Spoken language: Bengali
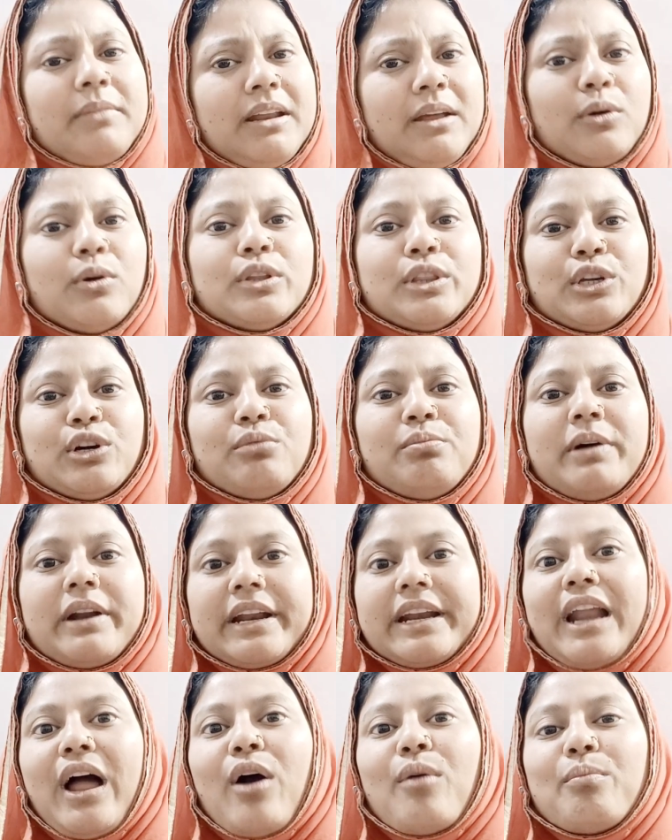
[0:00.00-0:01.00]
হতেও পারে
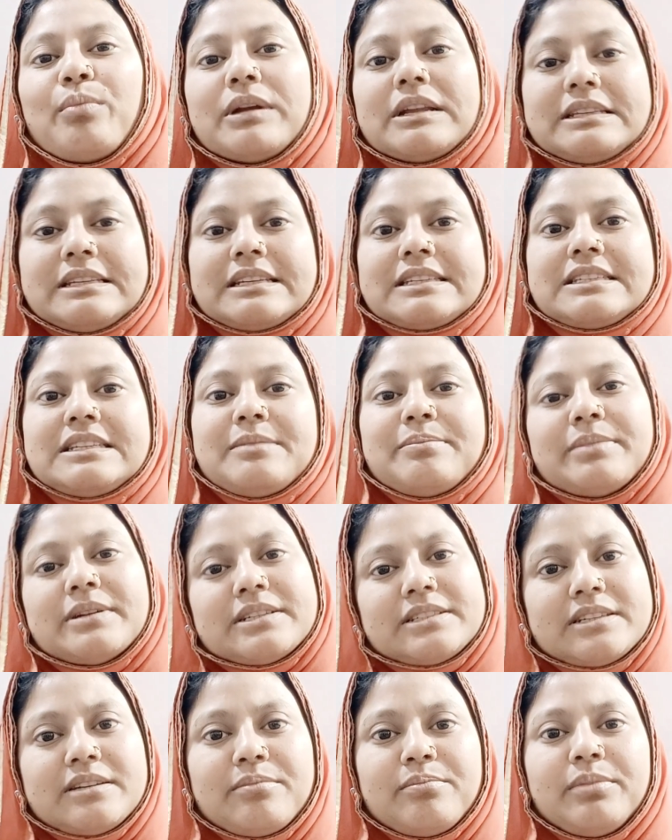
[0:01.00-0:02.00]
নাও পারে সিক্সটি
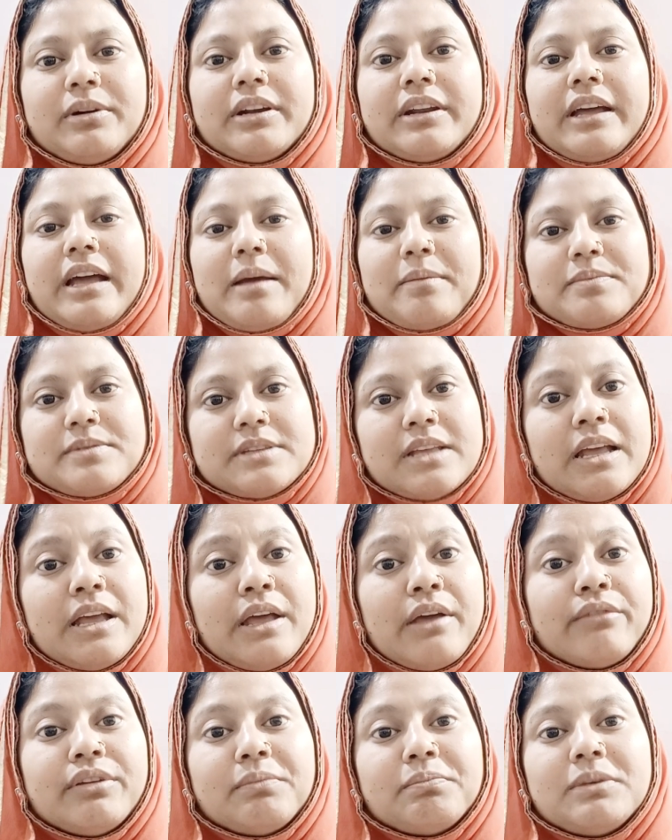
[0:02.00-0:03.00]
পার্সেন্ট পার হ্যাপস
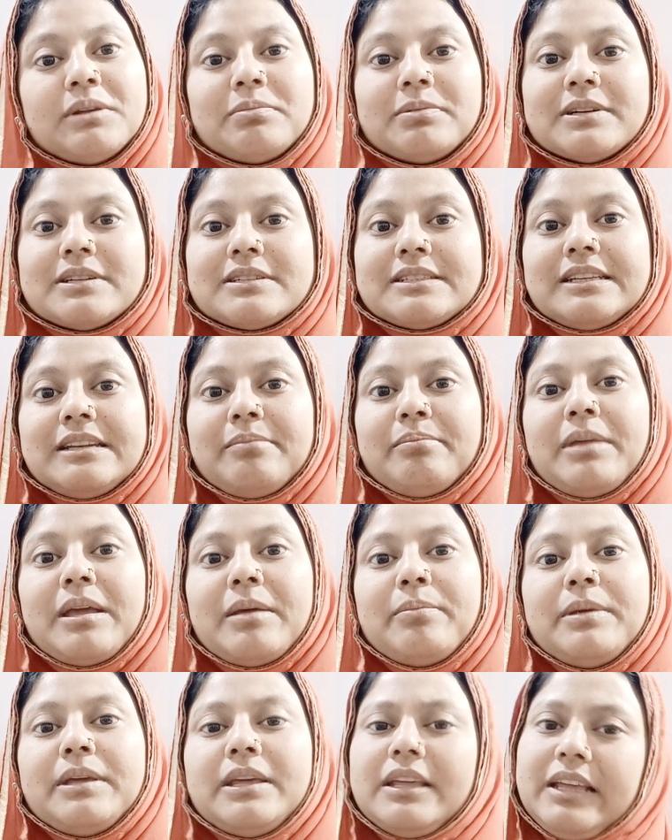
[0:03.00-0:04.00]
ফিফটি পার্সেন্ট
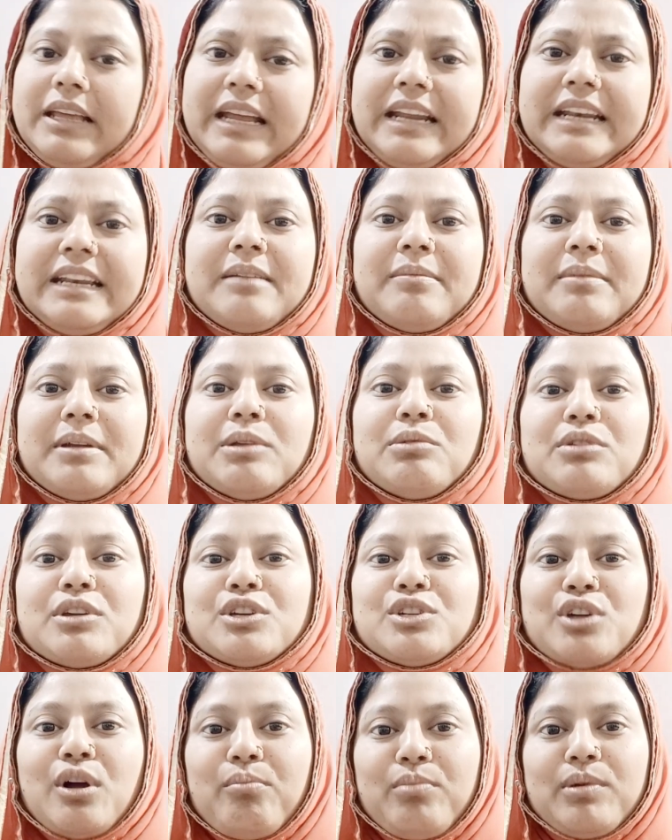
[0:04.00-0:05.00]
মেবি এটার মানে ওকে
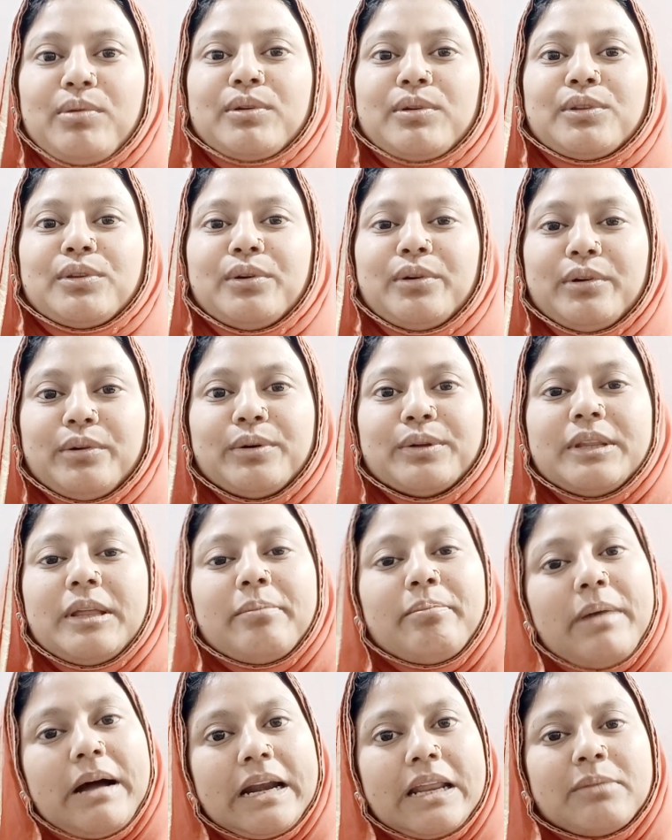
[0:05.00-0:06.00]
সম্ভবত হতে
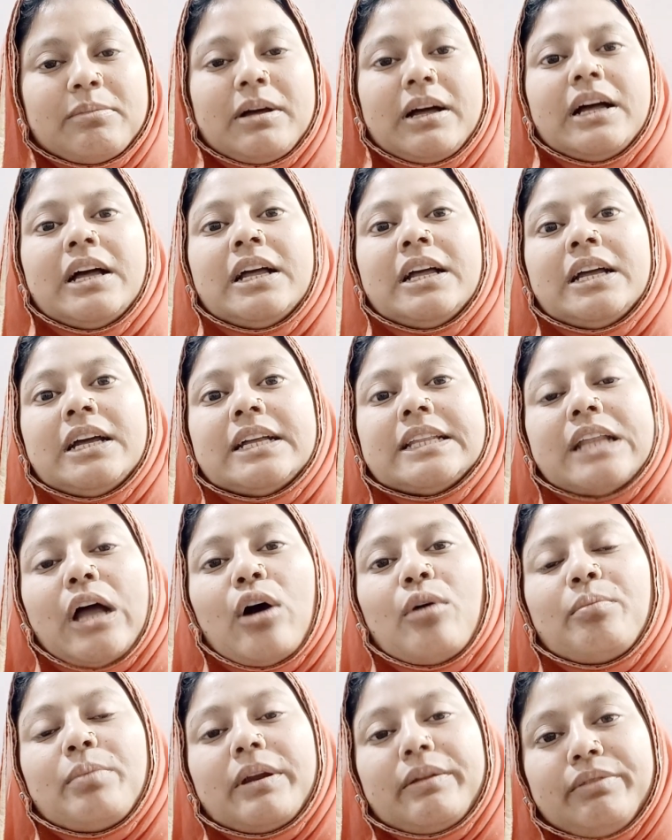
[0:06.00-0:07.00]
পারে বা নাও
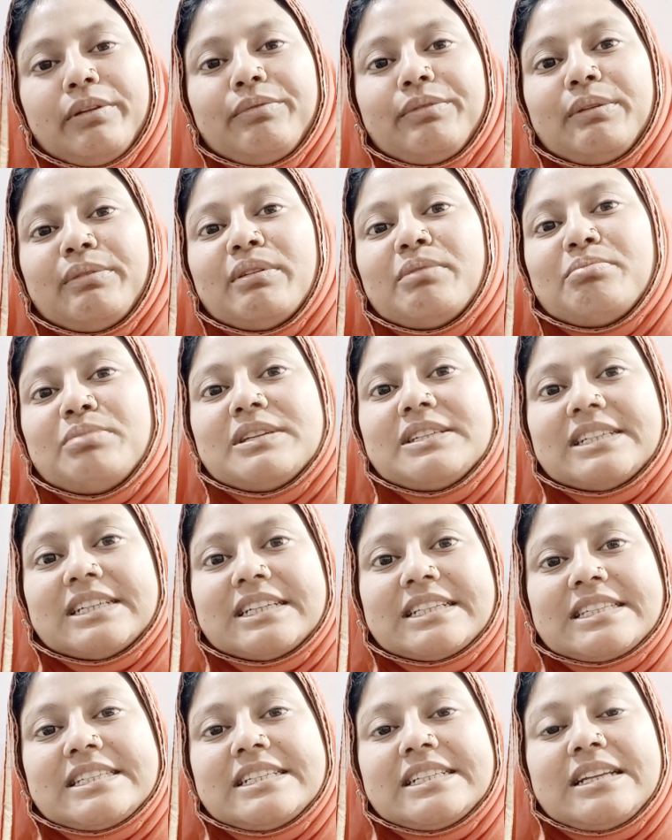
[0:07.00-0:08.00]
পারে ফিফটি ফিফটি
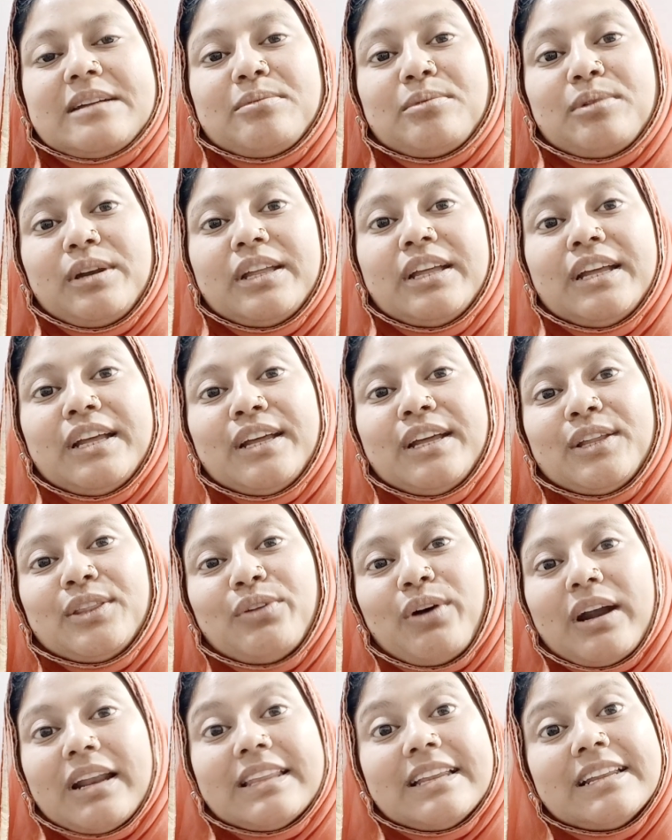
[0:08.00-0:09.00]
চান্স যেটা বলি তো
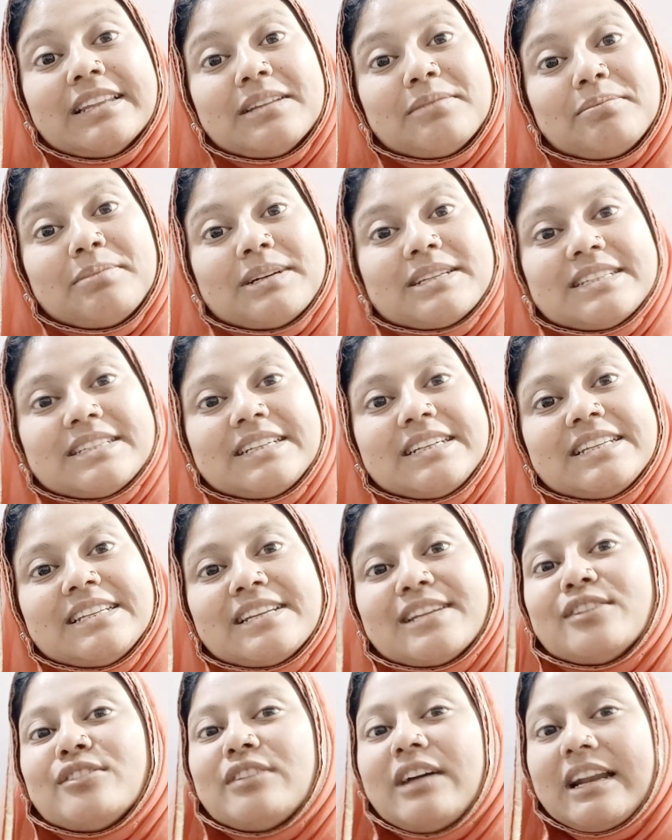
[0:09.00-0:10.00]
আলাদা আলাদা পার্সেন্টেজে
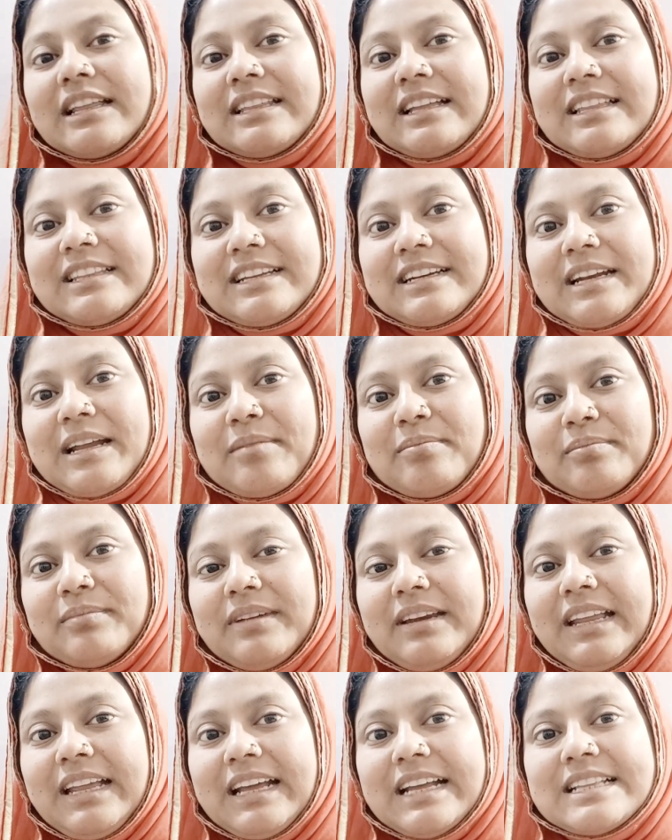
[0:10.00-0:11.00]
কিন্তু আলাদা আলাদা নাম
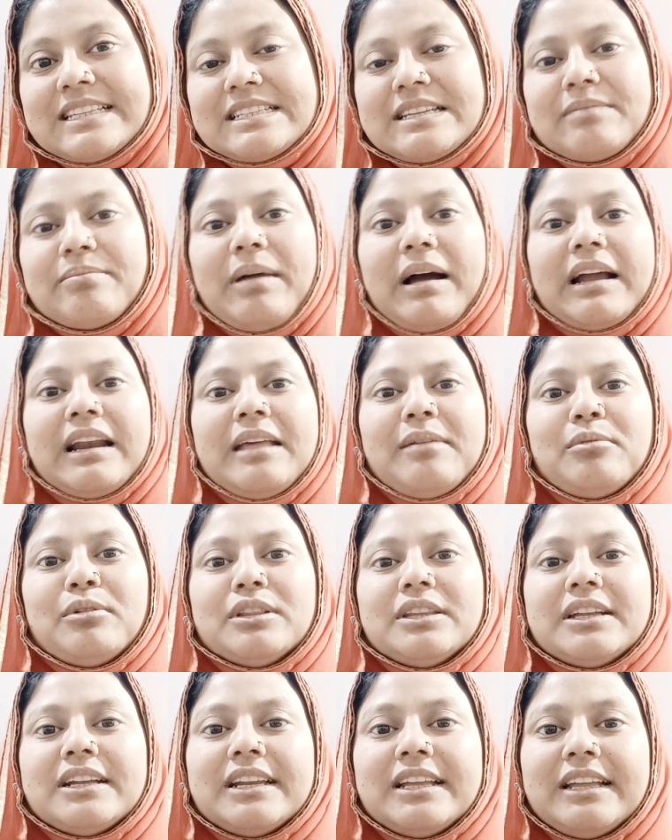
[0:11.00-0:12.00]
ঠিক আছে বাংলায়
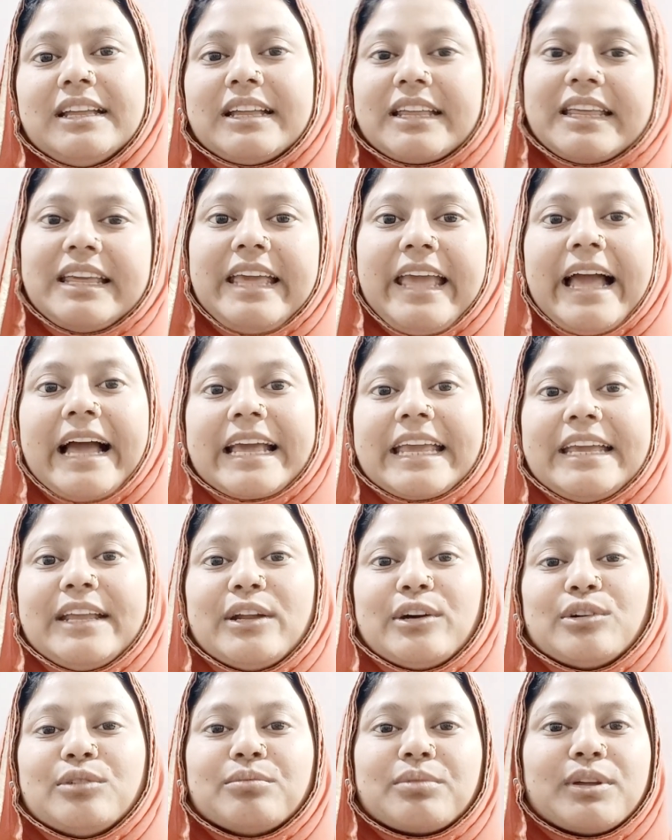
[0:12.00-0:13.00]
বলতে গেলে কি একই
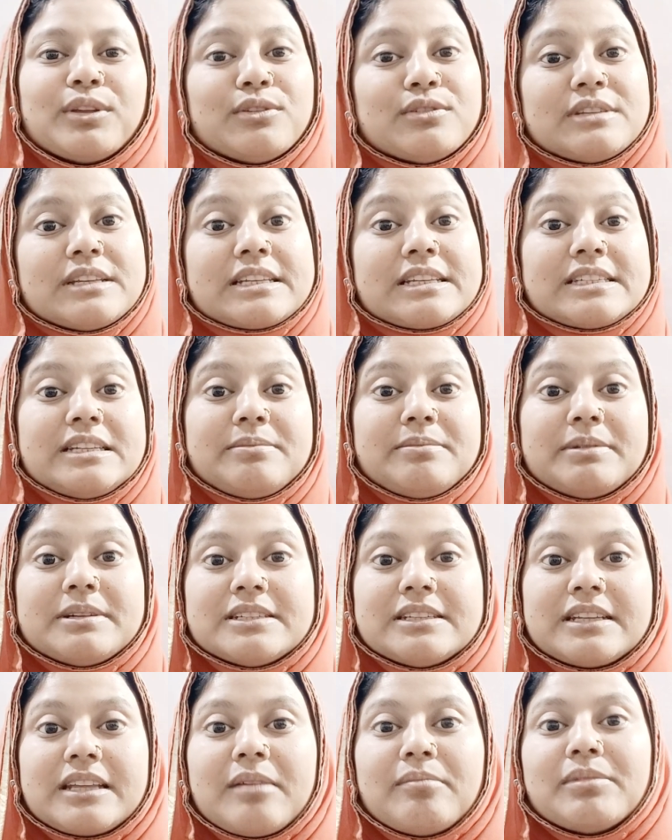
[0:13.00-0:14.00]
রকম কিন্তু সিক্সটি
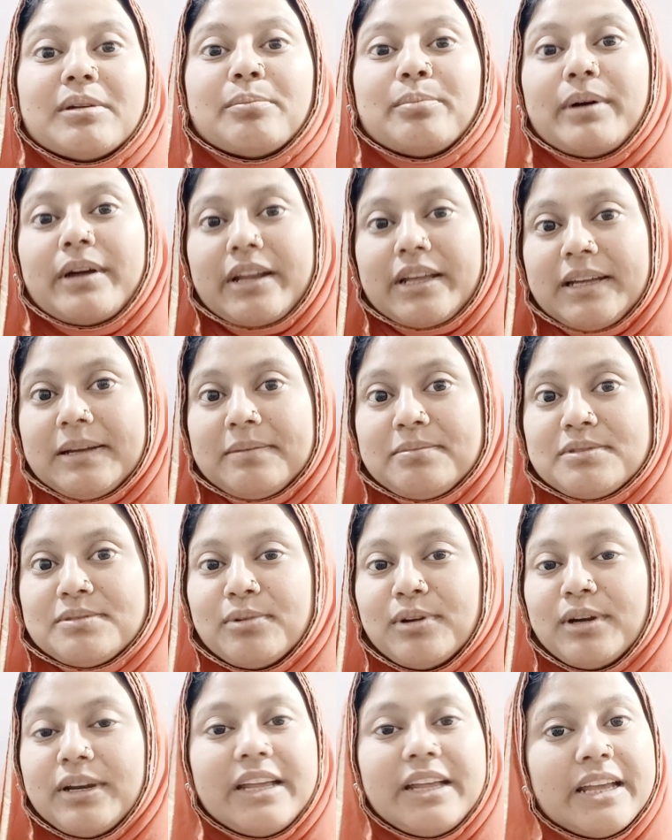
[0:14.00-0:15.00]
পার্সেন্টকে আমরা পার হ্যাপস
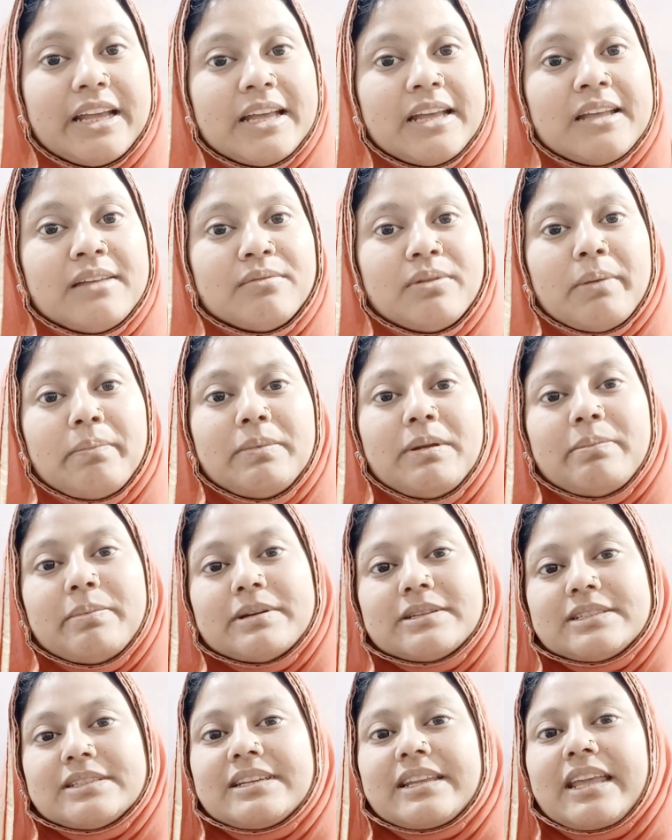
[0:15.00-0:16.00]
বলি ফিফটি
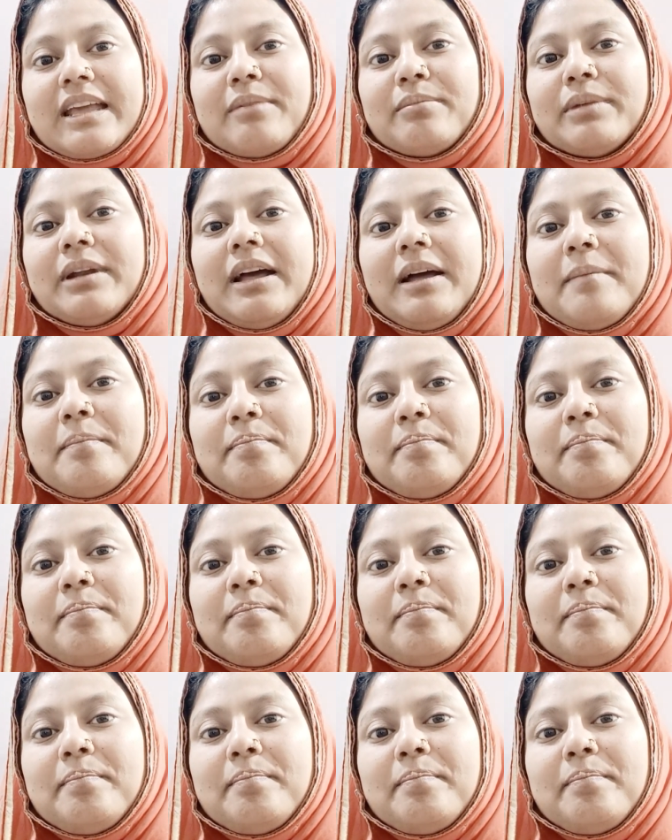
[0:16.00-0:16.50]
পার্সেন্টকে আমরা